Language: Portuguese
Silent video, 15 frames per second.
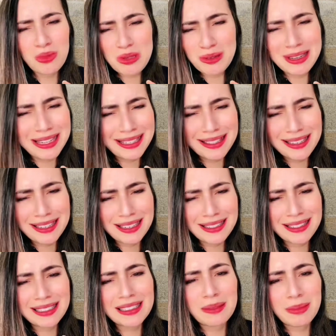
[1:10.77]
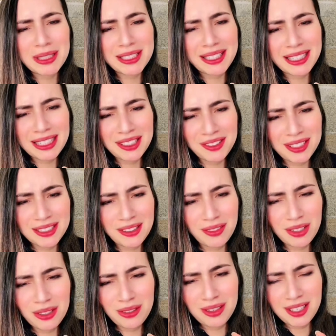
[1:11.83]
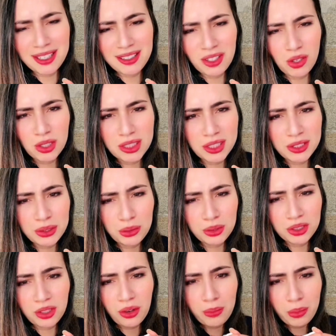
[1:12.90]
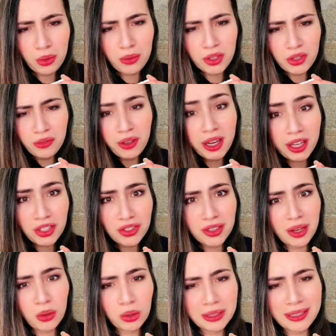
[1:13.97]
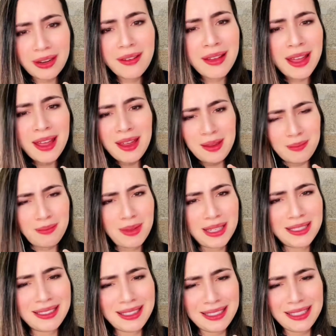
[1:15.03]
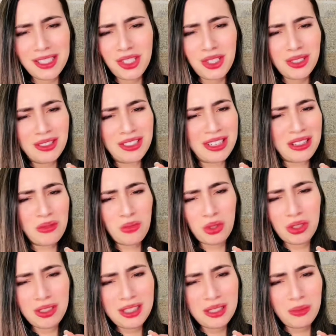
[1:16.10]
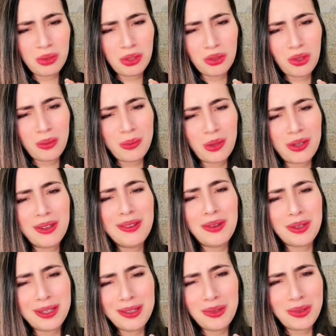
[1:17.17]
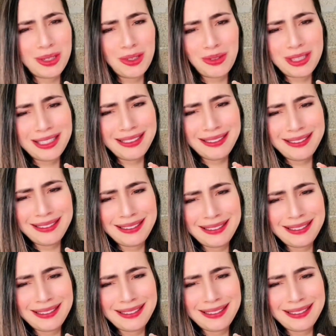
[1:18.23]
muito linda, gente, essa mesa aí que ele sai, tá vendo? Com aquele negócio azul, só um pouco diferente da outra. Mas é nesse estilo, gente, muito linda, muito top. Olha, olha, olha, olha.